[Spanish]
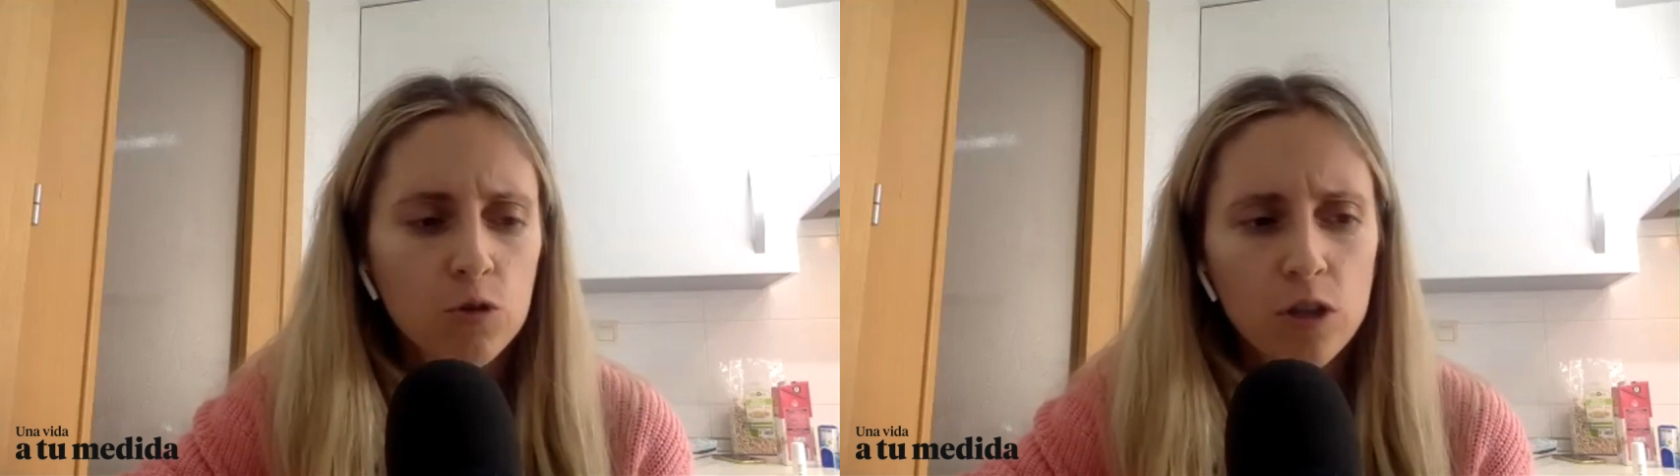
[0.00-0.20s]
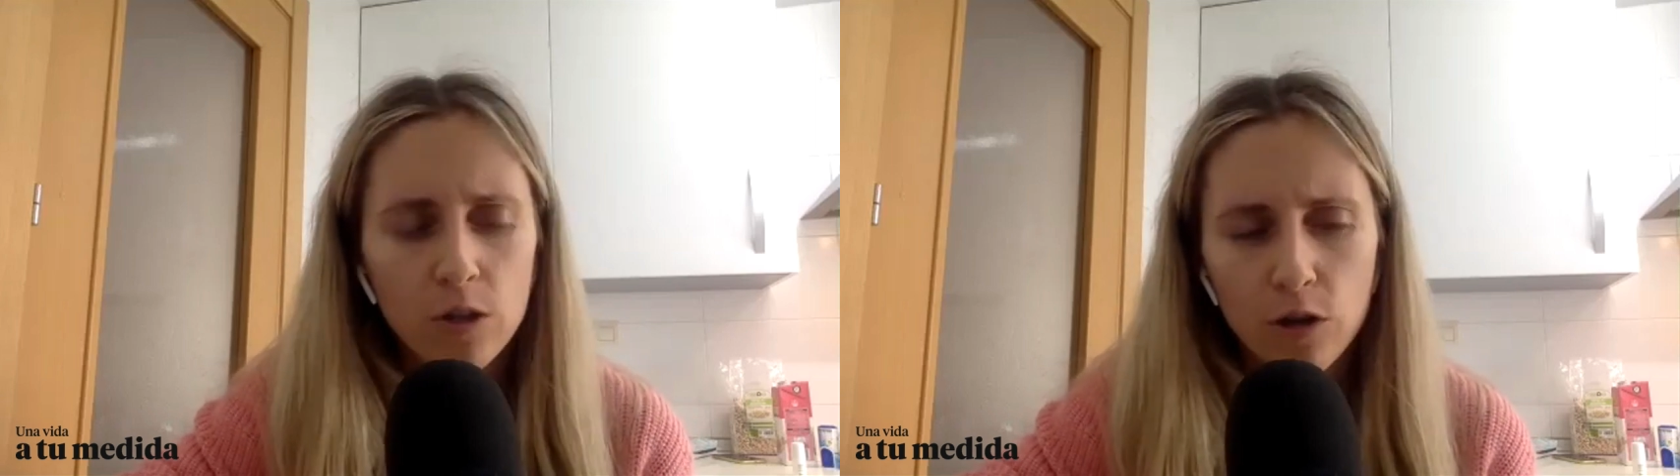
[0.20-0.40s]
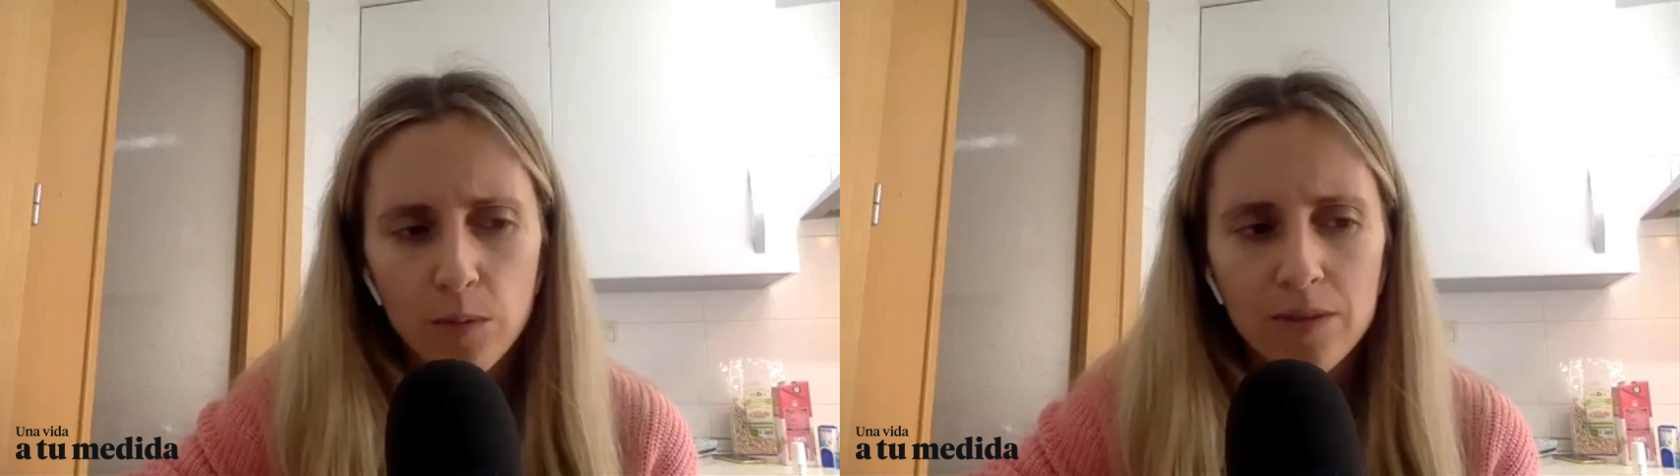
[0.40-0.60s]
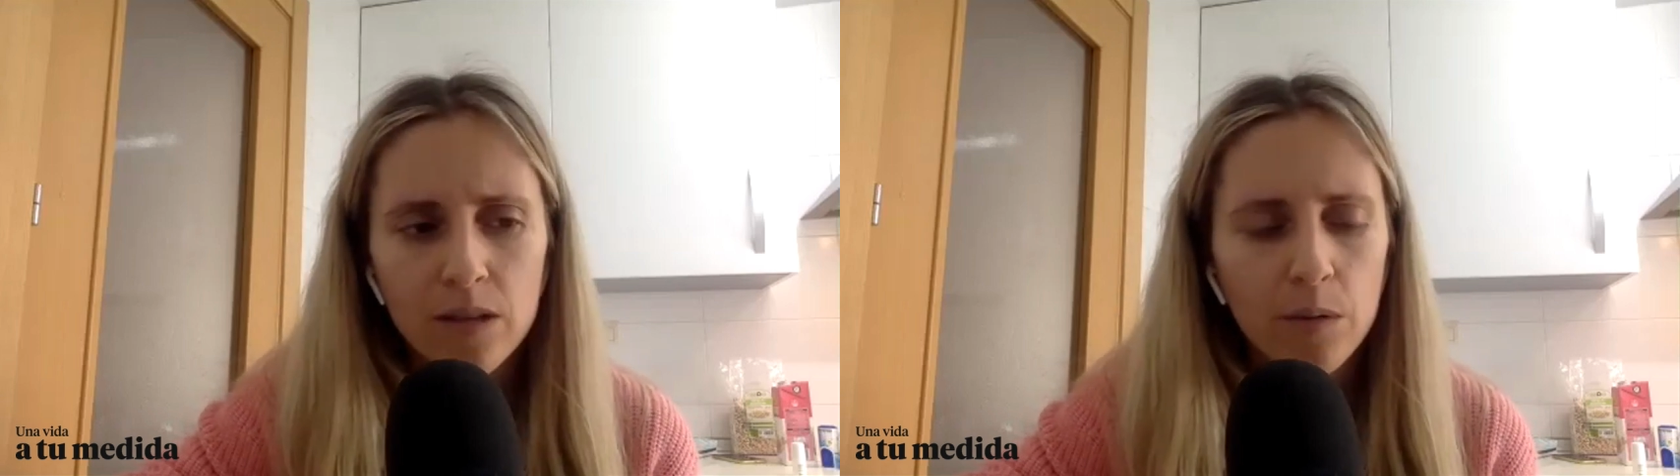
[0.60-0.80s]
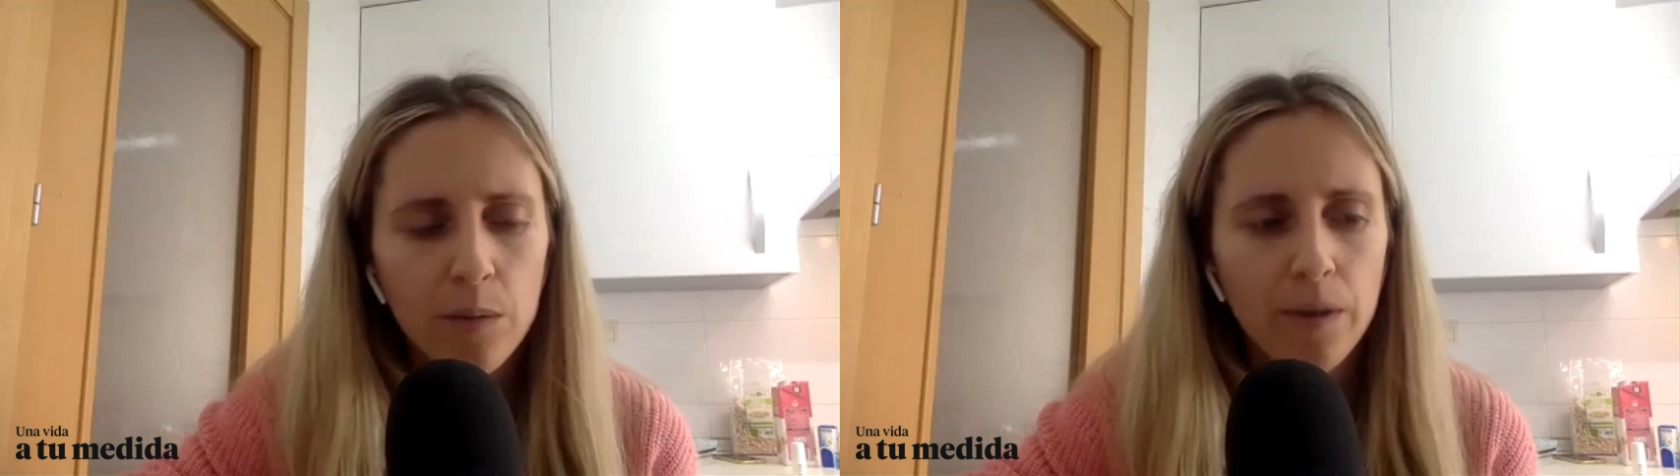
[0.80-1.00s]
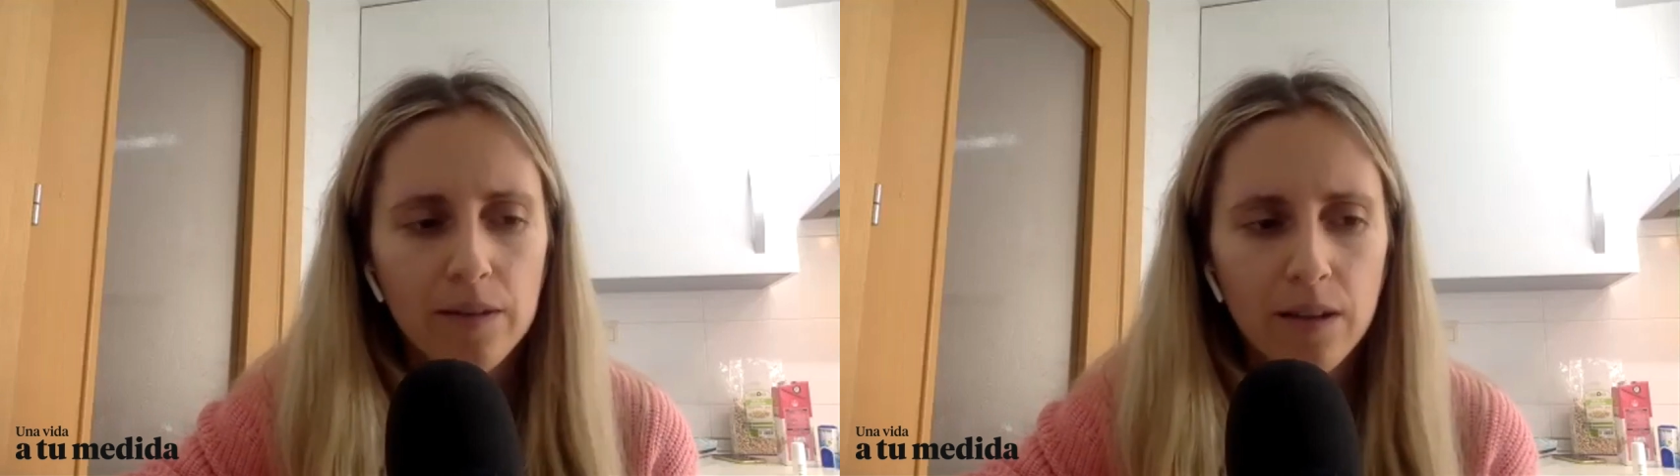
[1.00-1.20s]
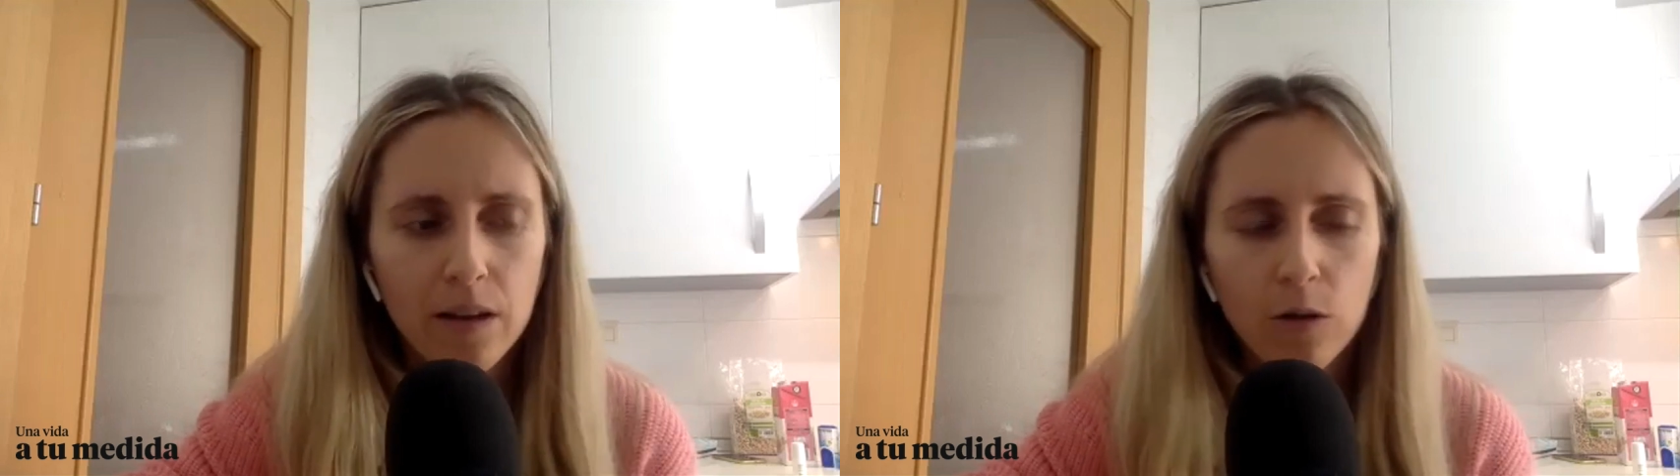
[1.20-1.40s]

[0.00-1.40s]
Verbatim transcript: considero que me sirve para estar